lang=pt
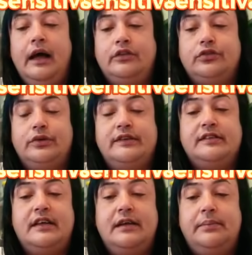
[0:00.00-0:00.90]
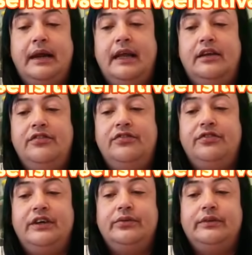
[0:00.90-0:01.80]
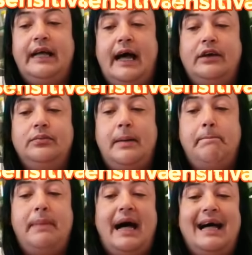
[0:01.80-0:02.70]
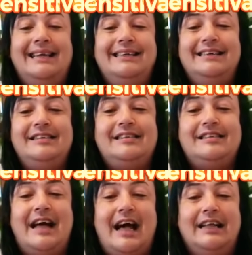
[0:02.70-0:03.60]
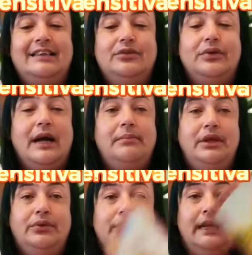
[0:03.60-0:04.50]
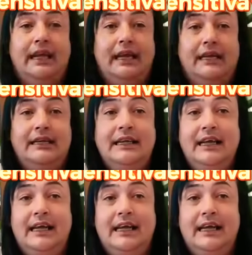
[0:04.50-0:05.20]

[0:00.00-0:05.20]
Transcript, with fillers: as coisas aí para ele vão dar uma balançada no caminho dele.